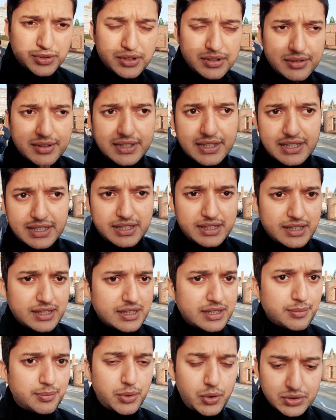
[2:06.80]
போகிறது வந்து
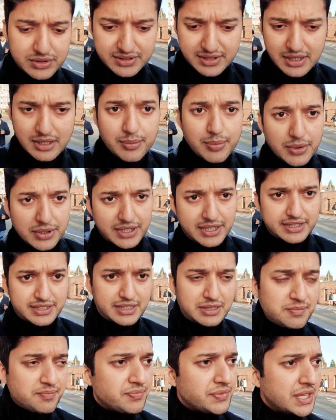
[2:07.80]
அந்த போட்ஸில் போனால்
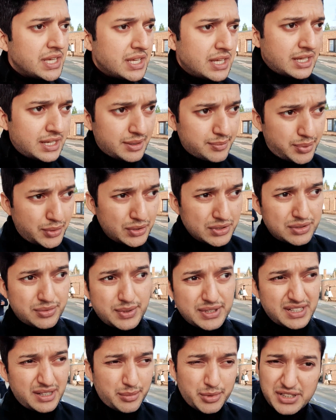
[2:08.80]
தான் போட்
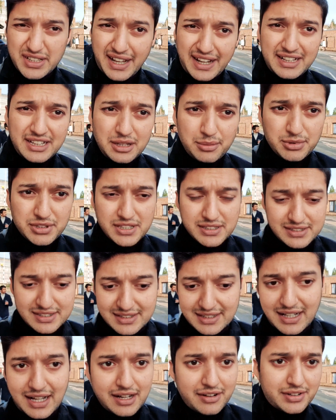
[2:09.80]
வந்து அப்போ நைன்ட்டி மினிட்ஸ்
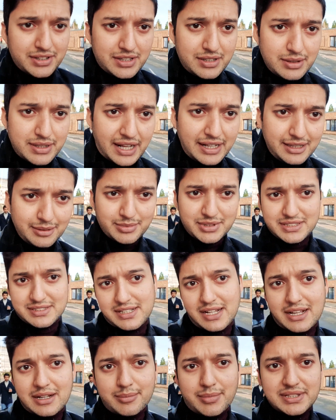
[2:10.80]
நாங்கள் வந்து நைன்ட்டி
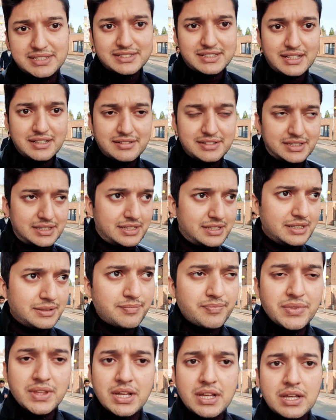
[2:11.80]
மினிட்ஸில் எங்கள் பஸ்ஸே இருக்குது
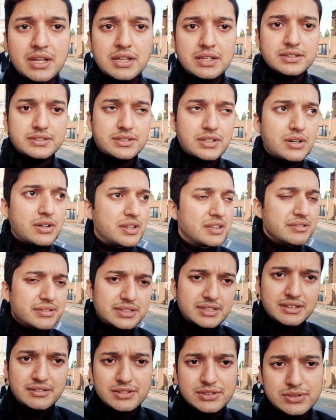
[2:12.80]
ஸோ
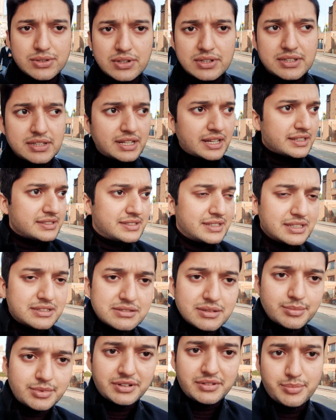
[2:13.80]
இருபத்தேவன் சொல்லிட்டு நாங்கள்
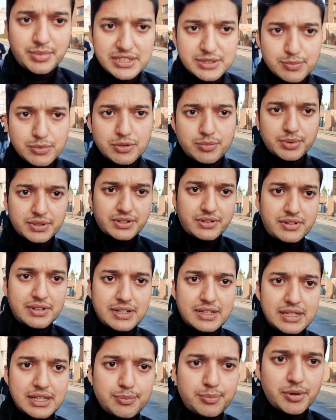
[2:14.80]
சீக்கிரமாக பஸ் புக் பண்ணோம்
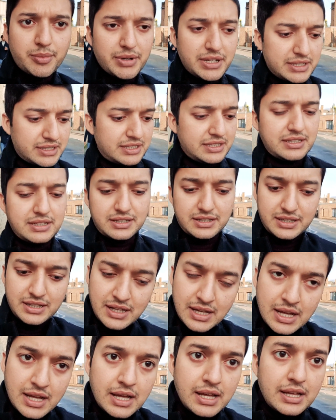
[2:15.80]
இப்போ பார்த்து
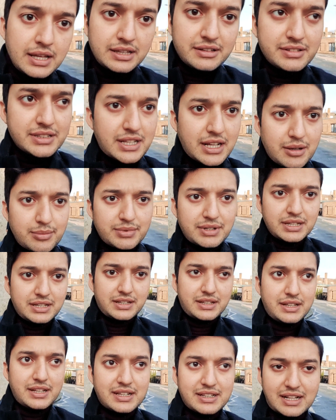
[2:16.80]
இருபத்தாமில்
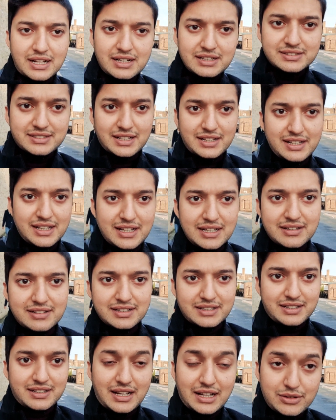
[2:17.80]
இன்றைக்கி நல்ல சன்னியாக
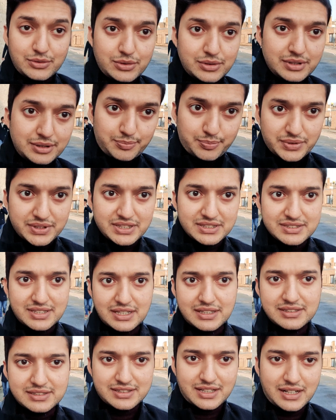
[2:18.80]
இருக்குது அதுவும் இப்போ தான்
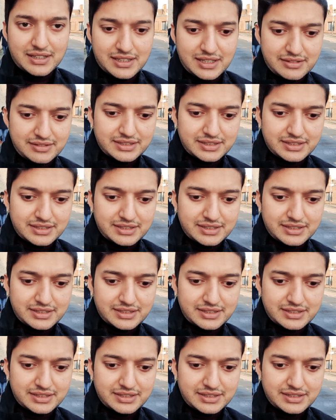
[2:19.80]
சன் ஸ்டார்ட்டாக